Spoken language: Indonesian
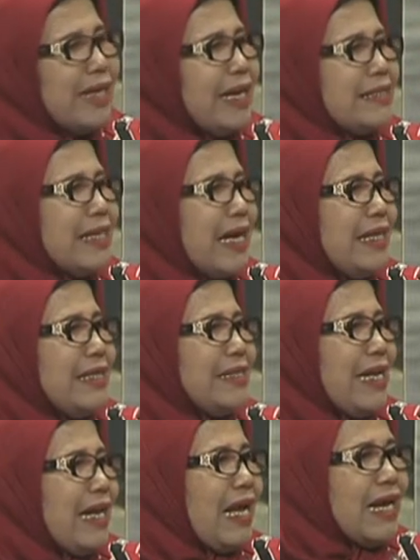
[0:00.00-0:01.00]
ya jangan
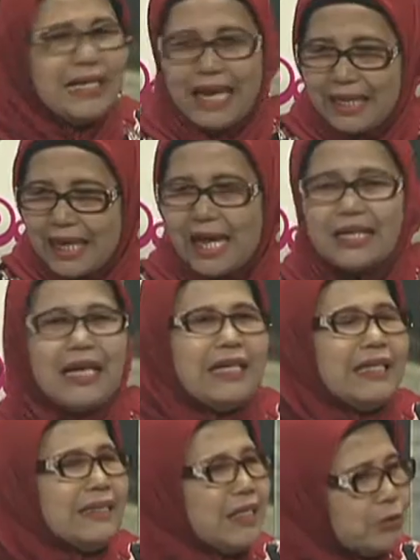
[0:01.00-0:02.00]
disalahkan anak-anak
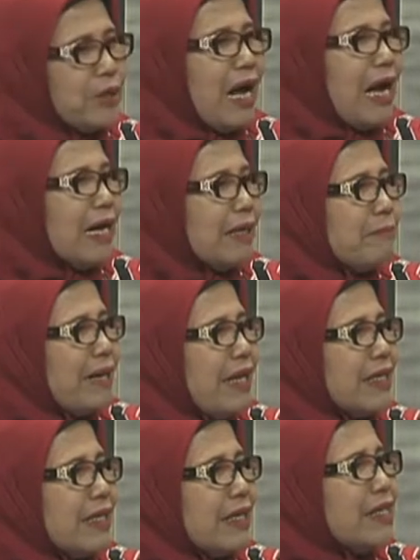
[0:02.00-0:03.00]
kita juga akan
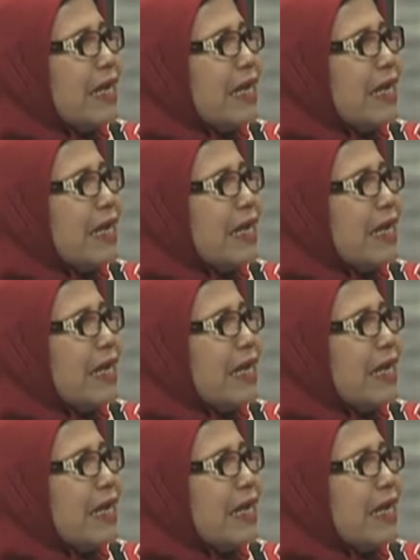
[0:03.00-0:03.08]
melahirkan